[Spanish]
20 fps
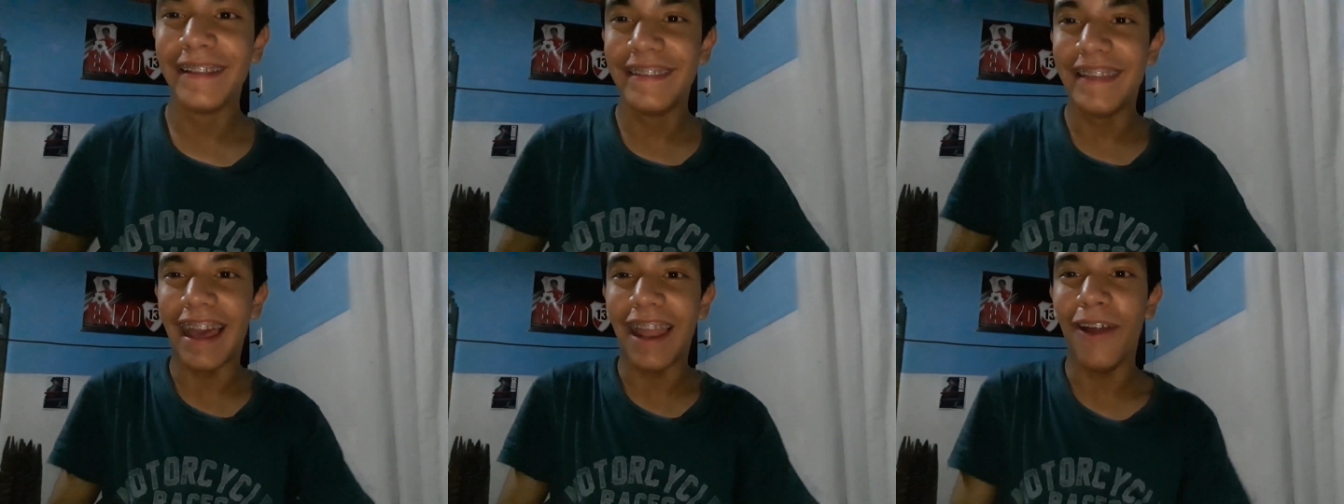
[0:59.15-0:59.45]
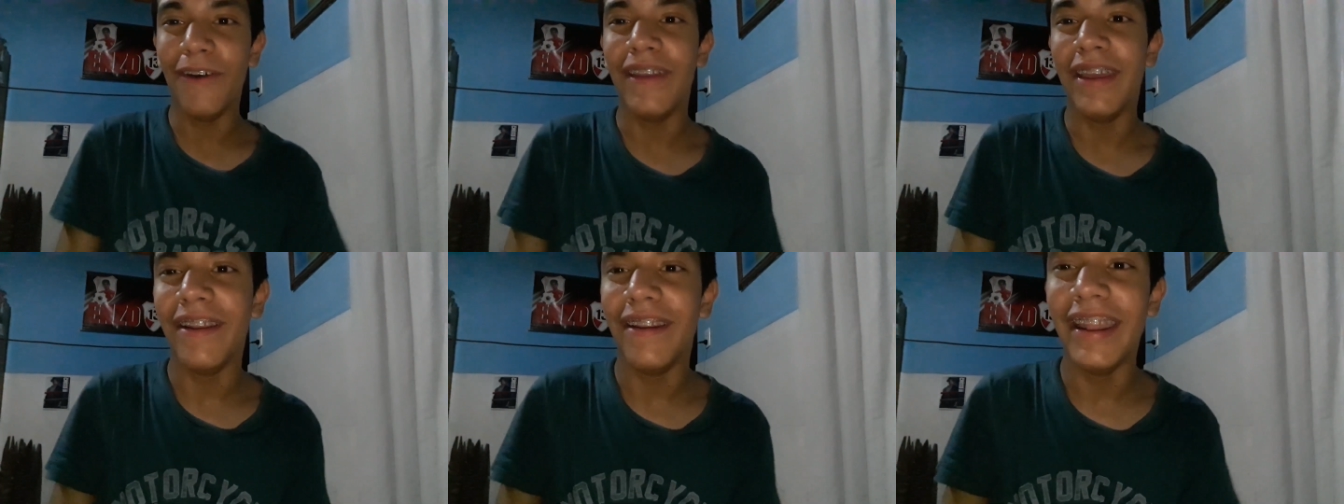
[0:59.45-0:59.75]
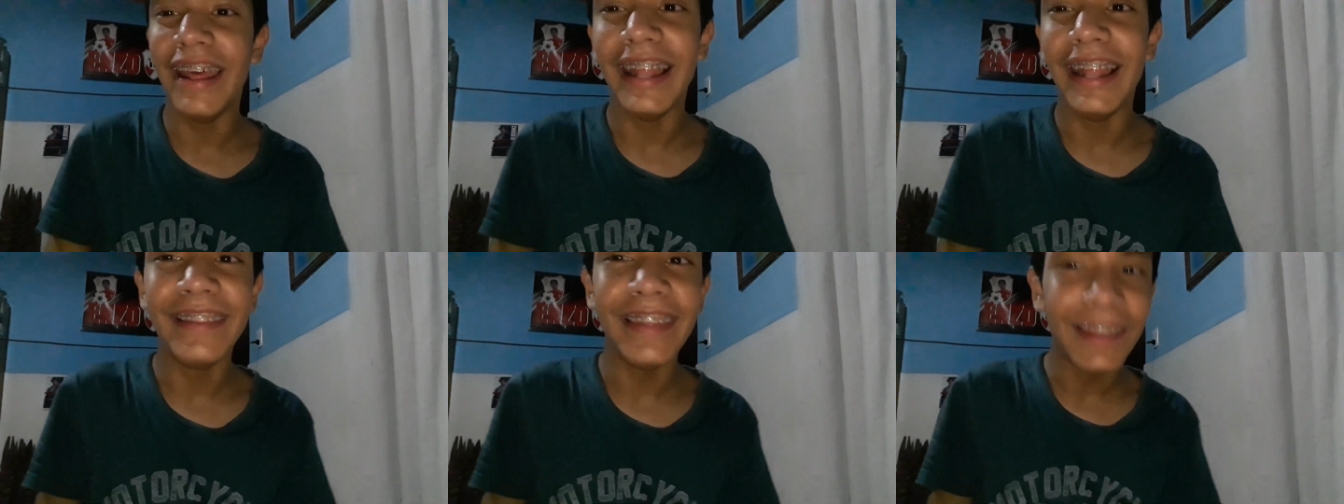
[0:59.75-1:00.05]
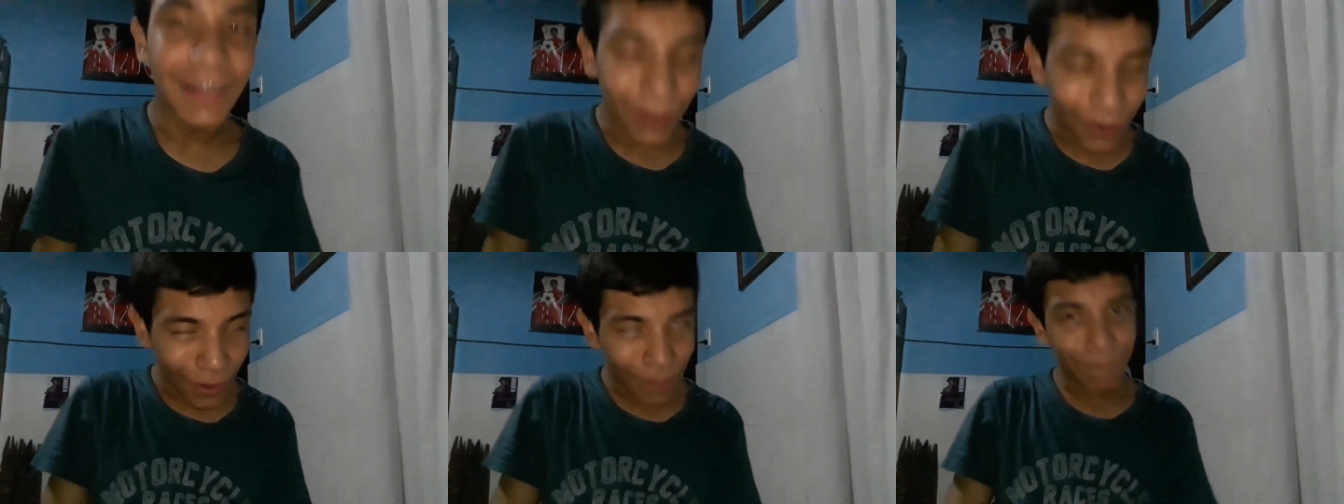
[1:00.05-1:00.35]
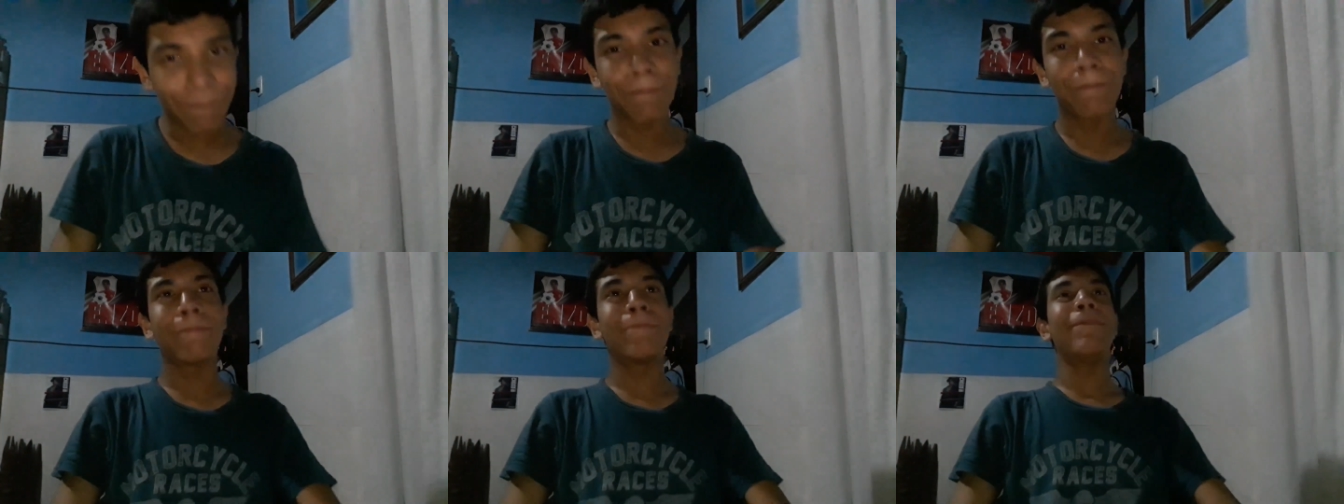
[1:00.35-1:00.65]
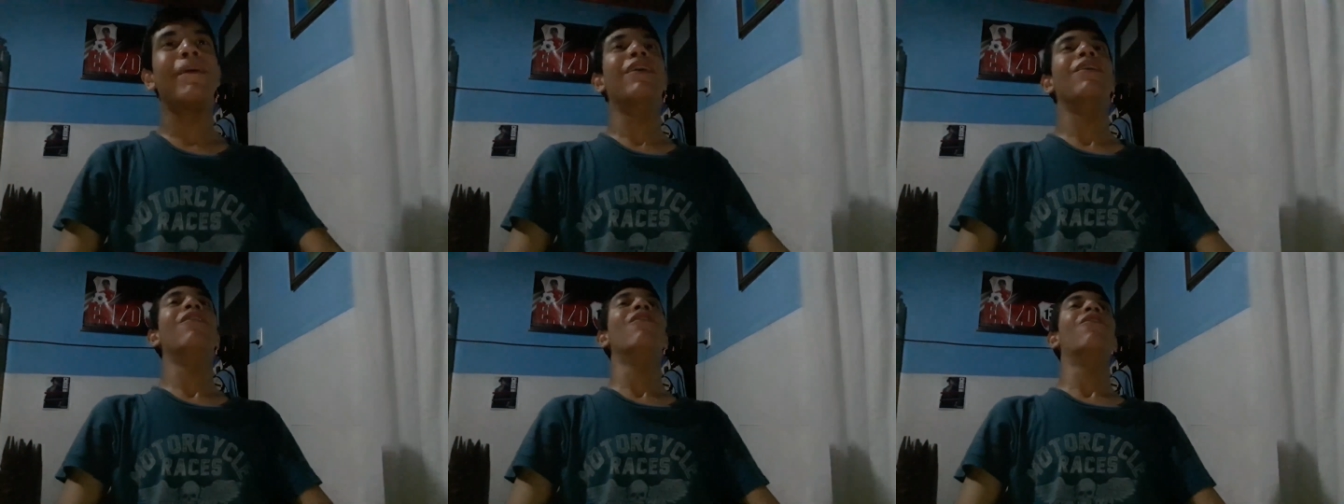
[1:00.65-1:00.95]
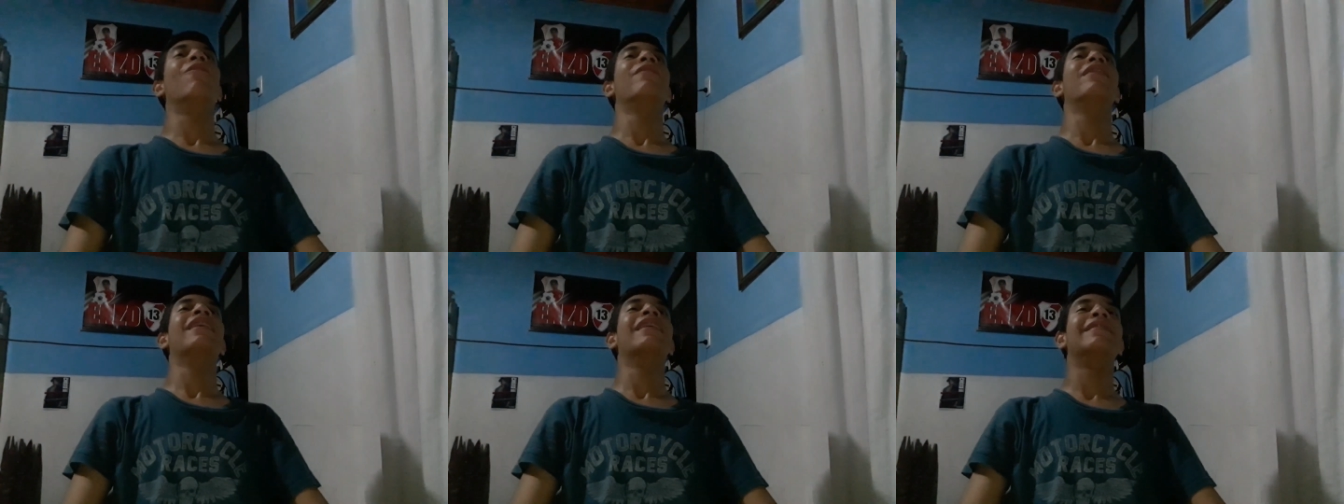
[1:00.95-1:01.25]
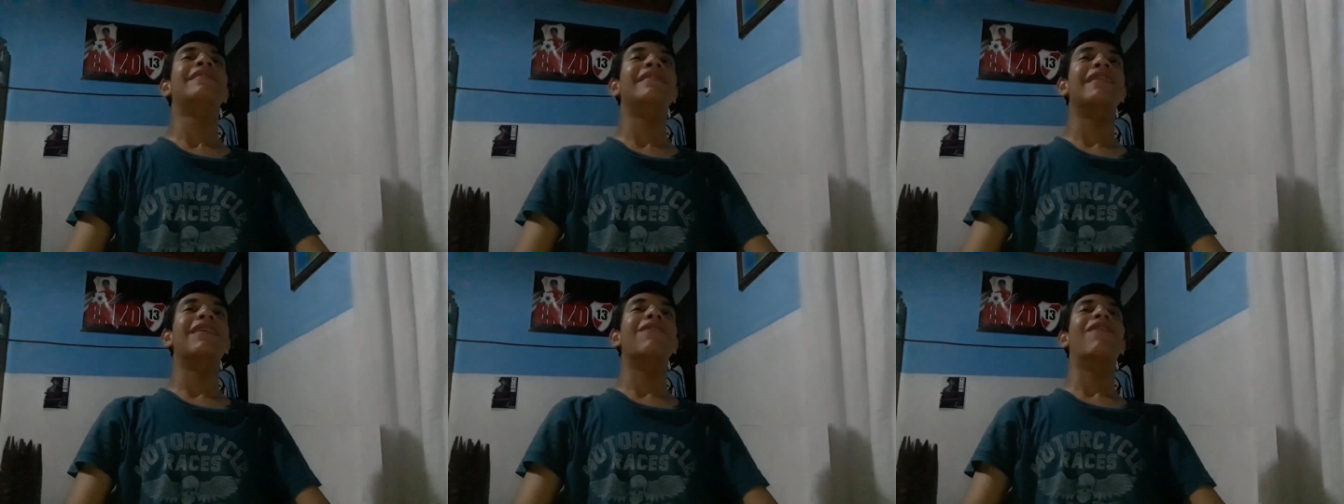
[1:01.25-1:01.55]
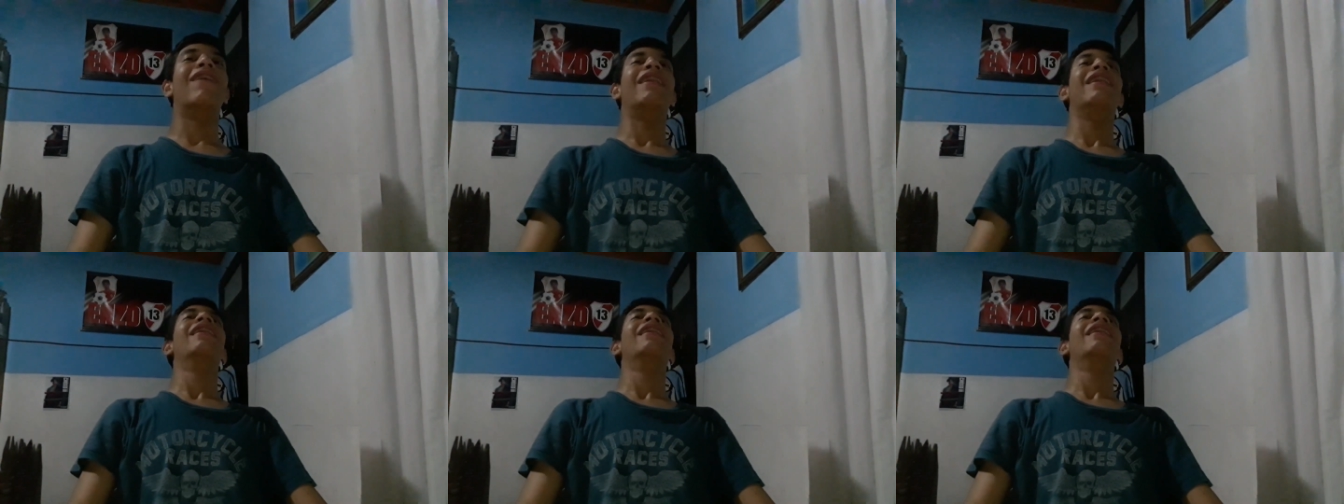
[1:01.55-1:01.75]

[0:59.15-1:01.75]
ya lo vieron en el título, pero lo voy a decir igual.